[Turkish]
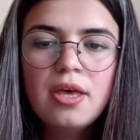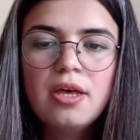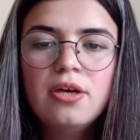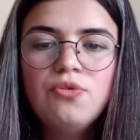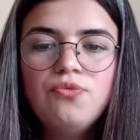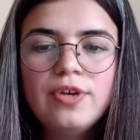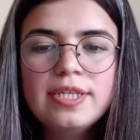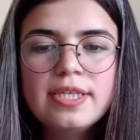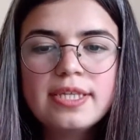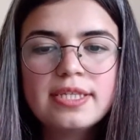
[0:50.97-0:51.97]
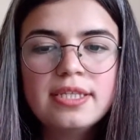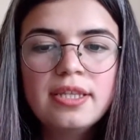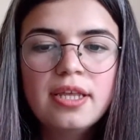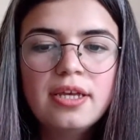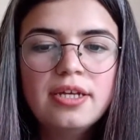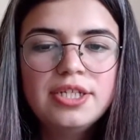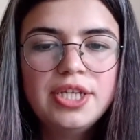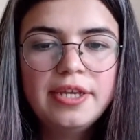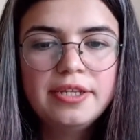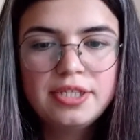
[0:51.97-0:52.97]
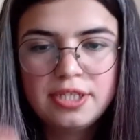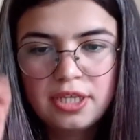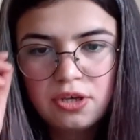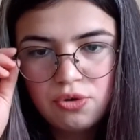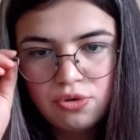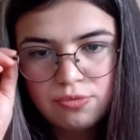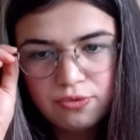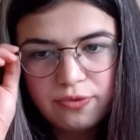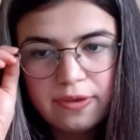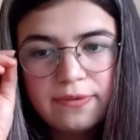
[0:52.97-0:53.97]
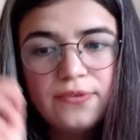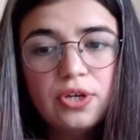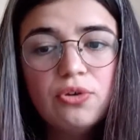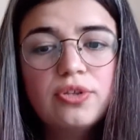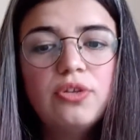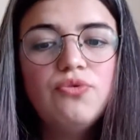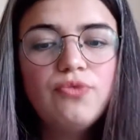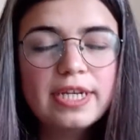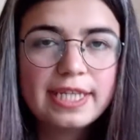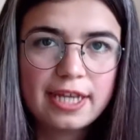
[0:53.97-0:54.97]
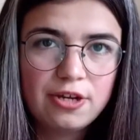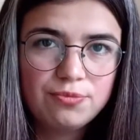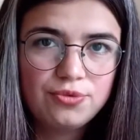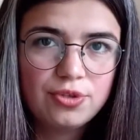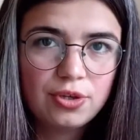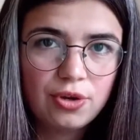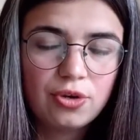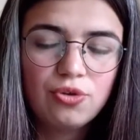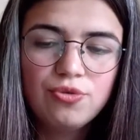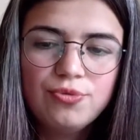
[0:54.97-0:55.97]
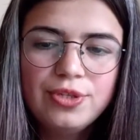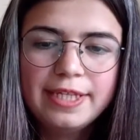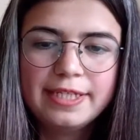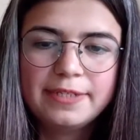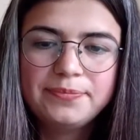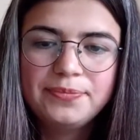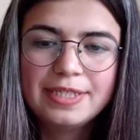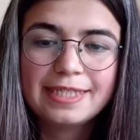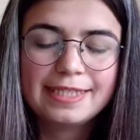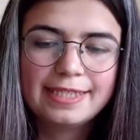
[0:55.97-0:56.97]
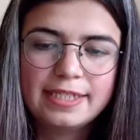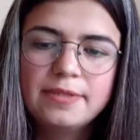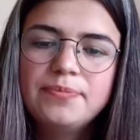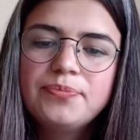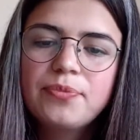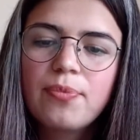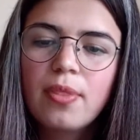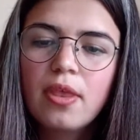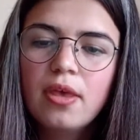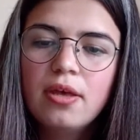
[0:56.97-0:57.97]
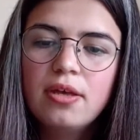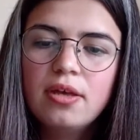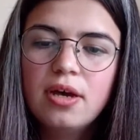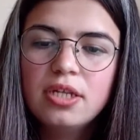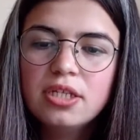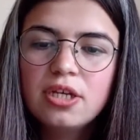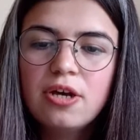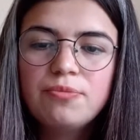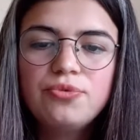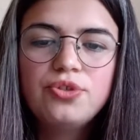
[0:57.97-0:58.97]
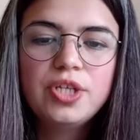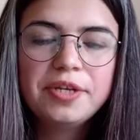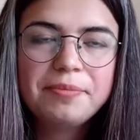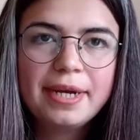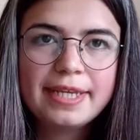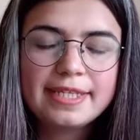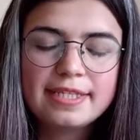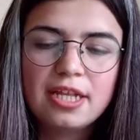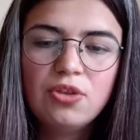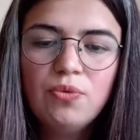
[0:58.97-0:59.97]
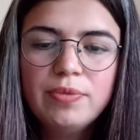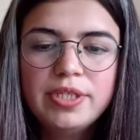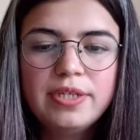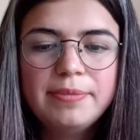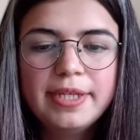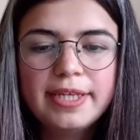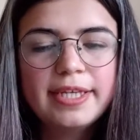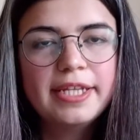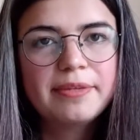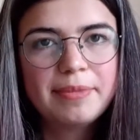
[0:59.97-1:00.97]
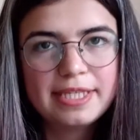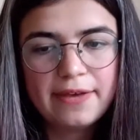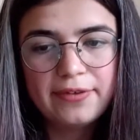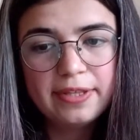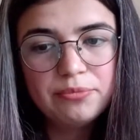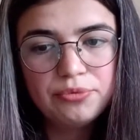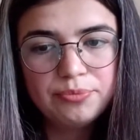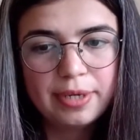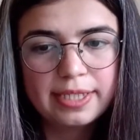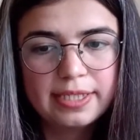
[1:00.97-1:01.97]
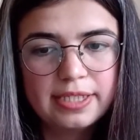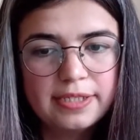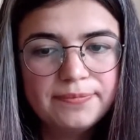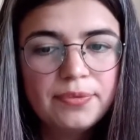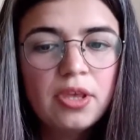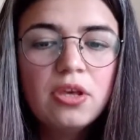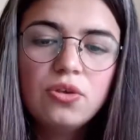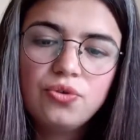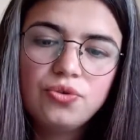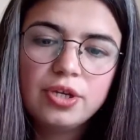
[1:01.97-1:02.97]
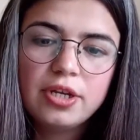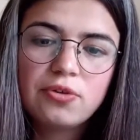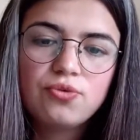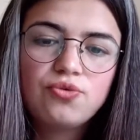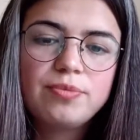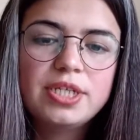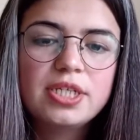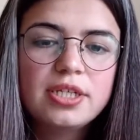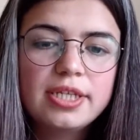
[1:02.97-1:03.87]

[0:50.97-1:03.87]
Üniversitenizin şehir içindeki konumu ve fakültenin üniversite kampüsüne göre konumu nedir? Nasıldır? Ana kampüs şehir merkezinden 15-20 dakikalık mesafede bulunmaktadır. Yürüyerek 35-40